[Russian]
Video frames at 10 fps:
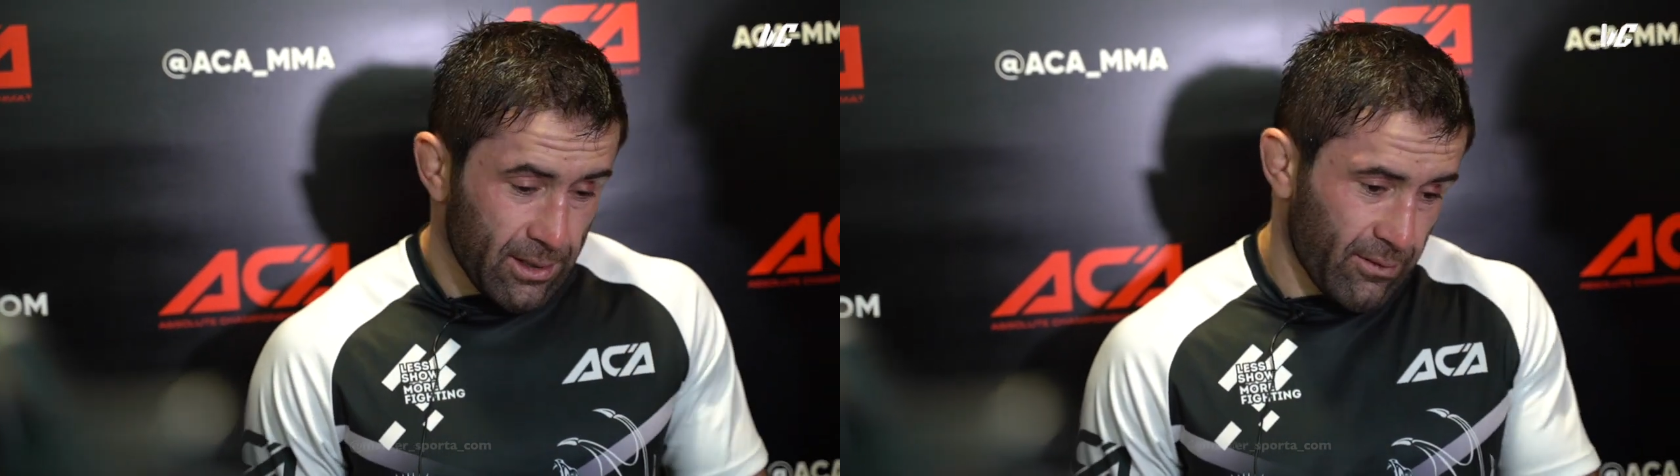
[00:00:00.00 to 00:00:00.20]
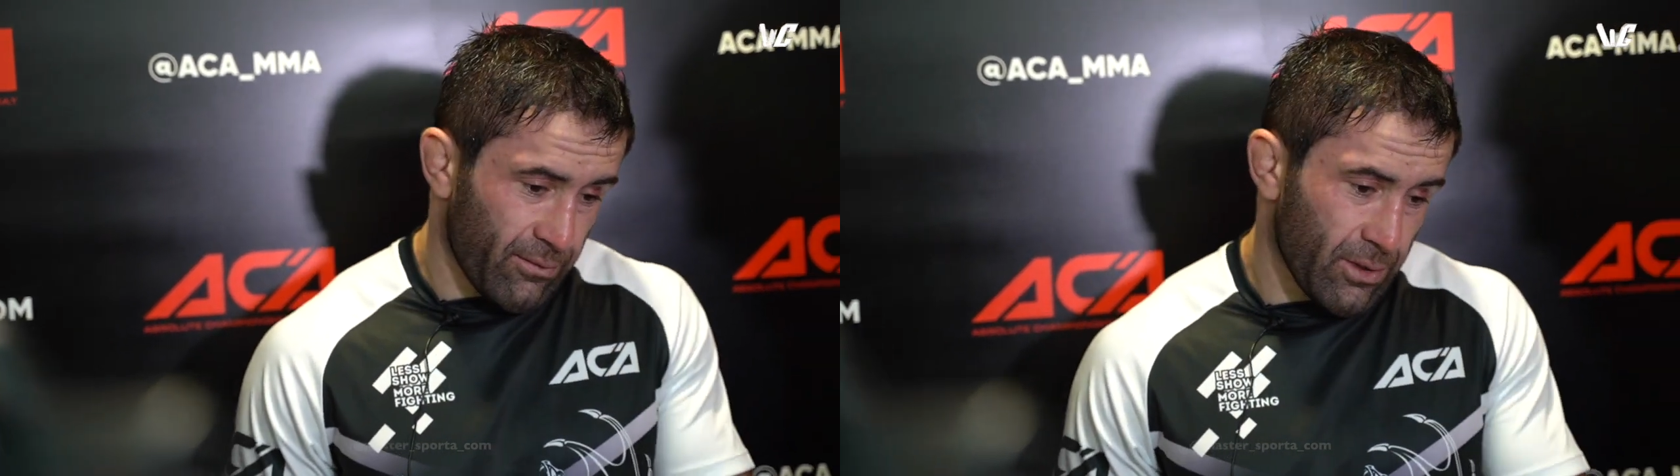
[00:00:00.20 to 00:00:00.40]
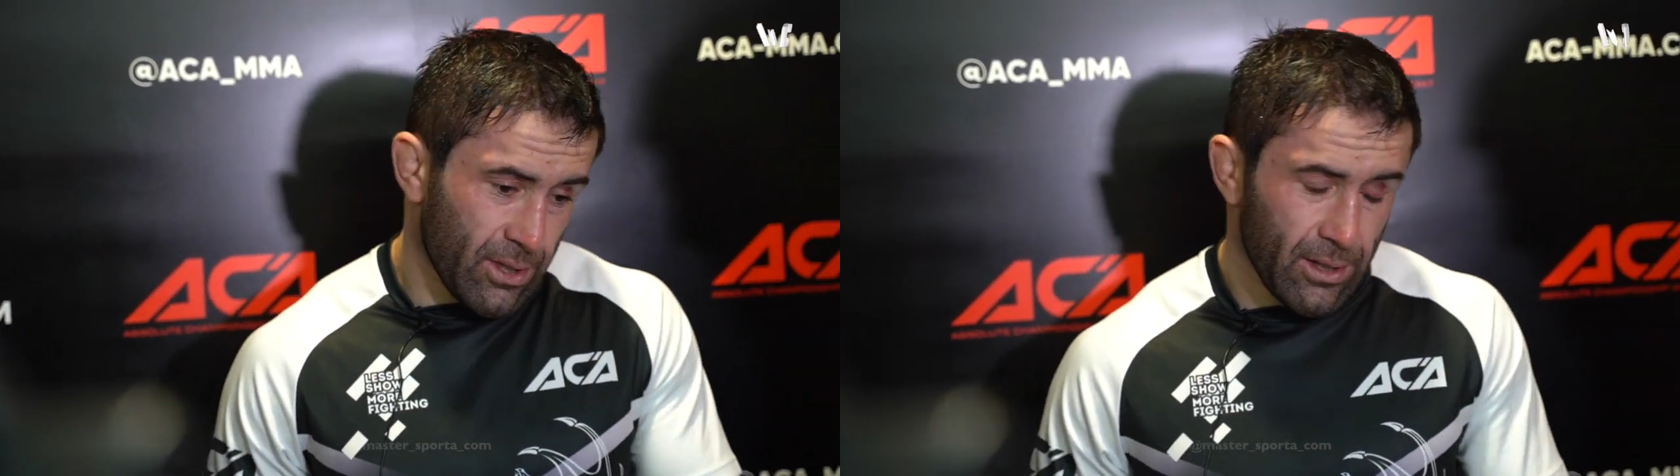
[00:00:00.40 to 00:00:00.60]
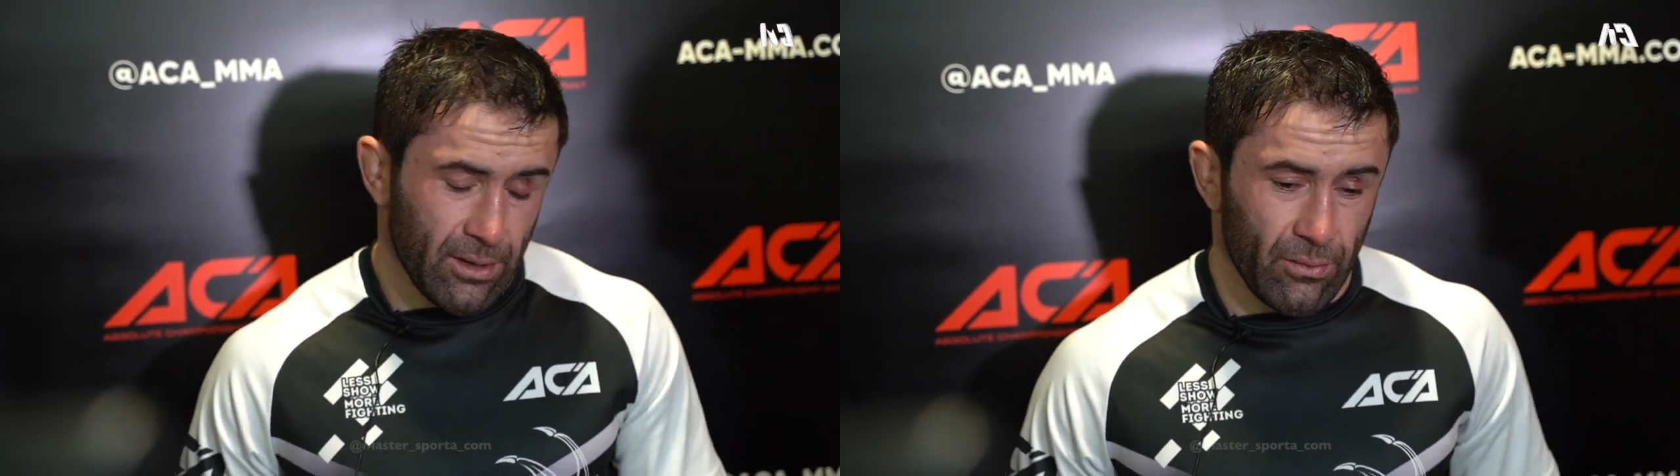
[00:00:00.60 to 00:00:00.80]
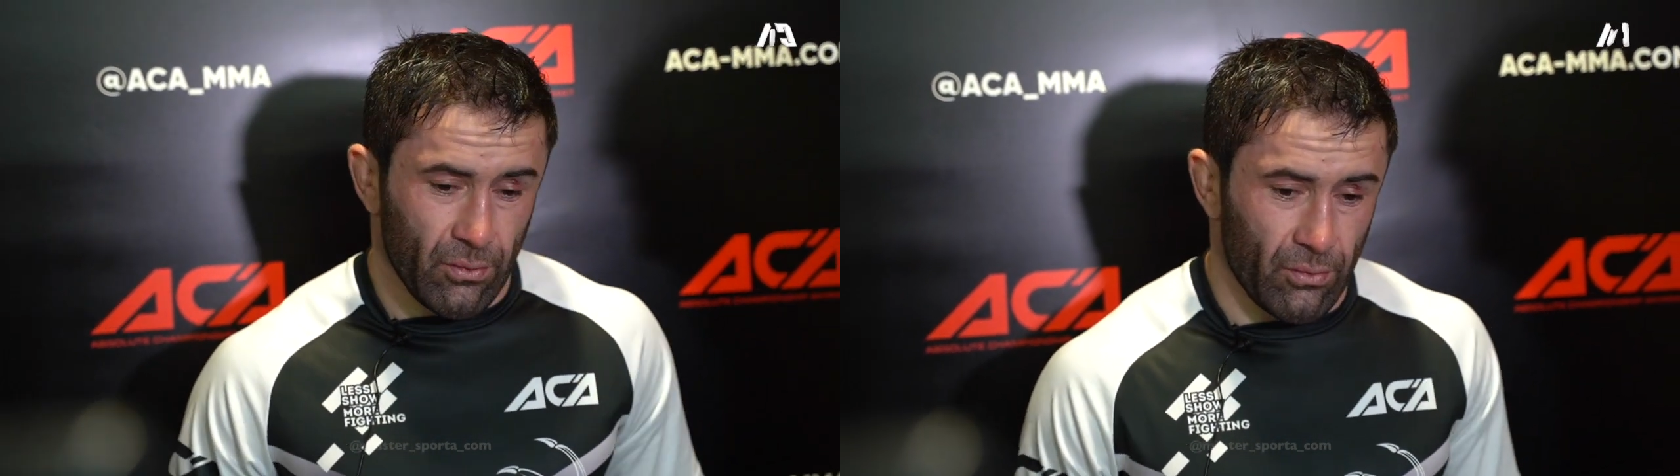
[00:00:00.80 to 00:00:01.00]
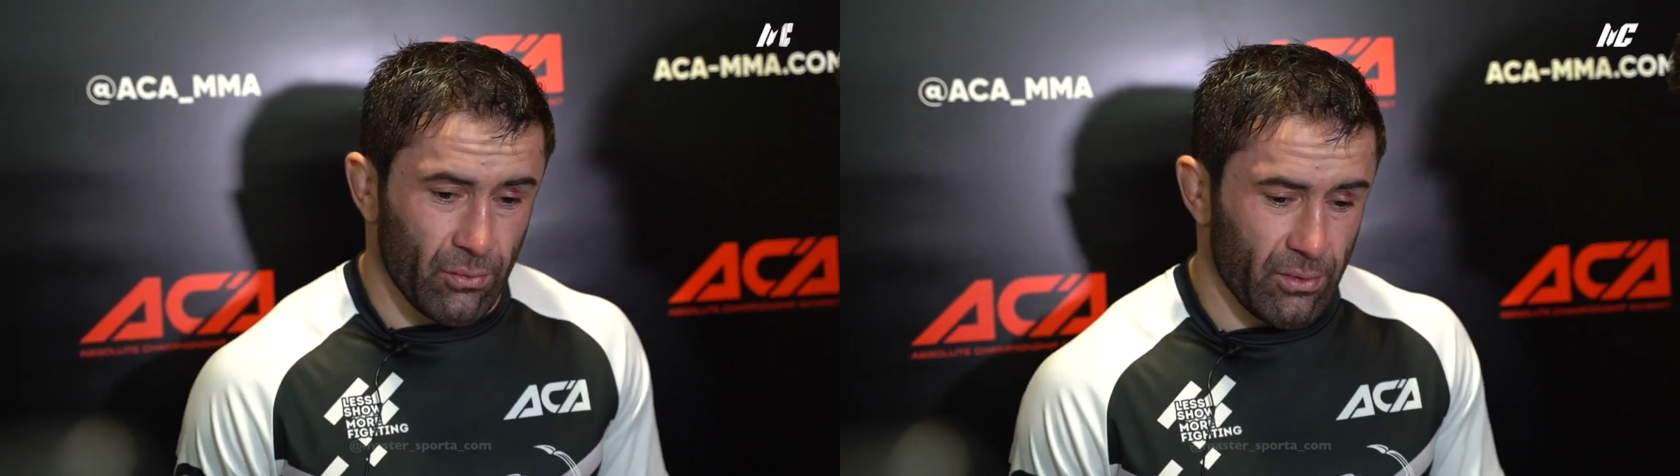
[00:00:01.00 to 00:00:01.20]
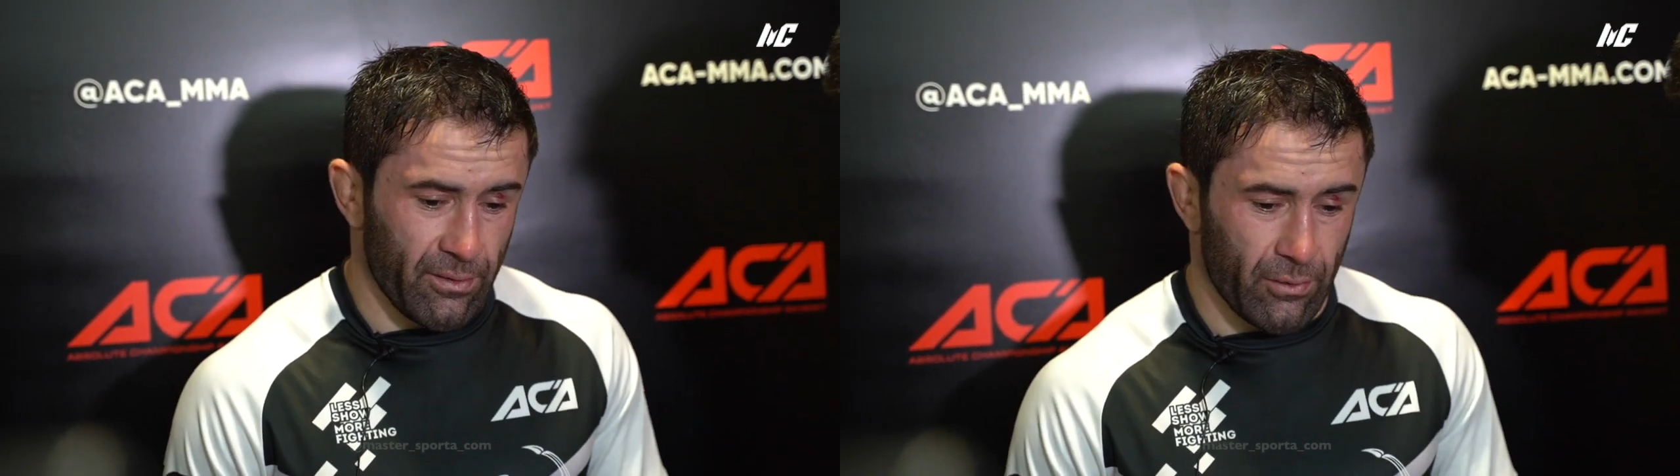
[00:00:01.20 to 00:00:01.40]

Наверное, ну, э,